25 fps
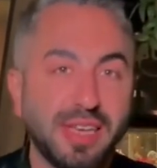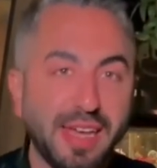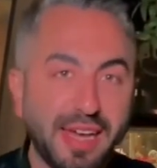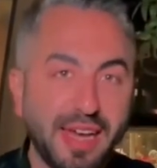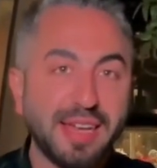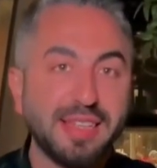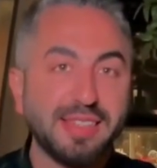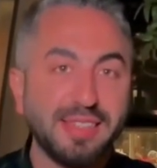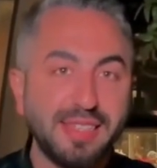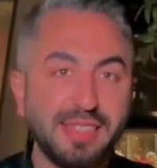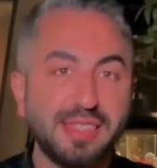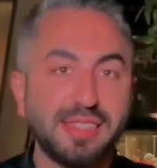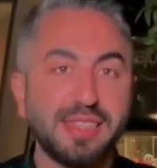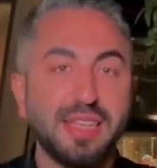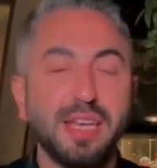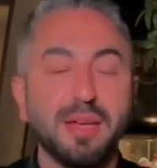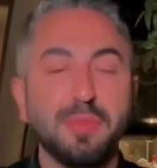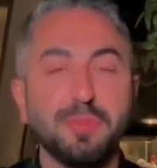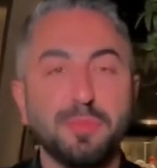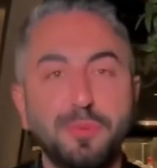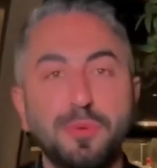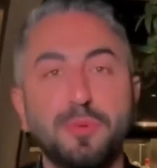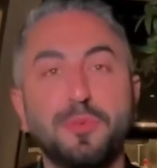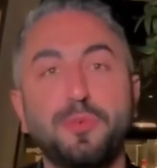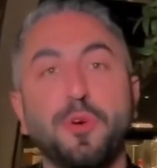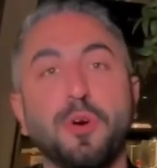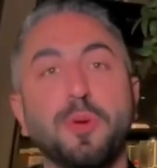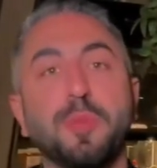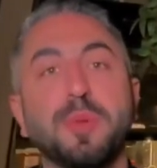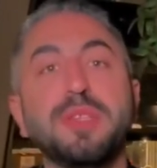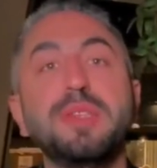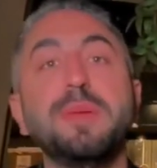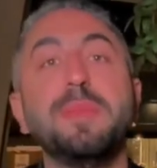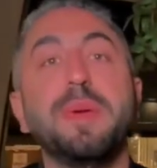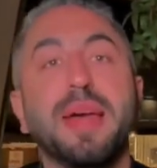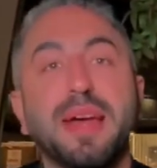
Eğer siz bu formatı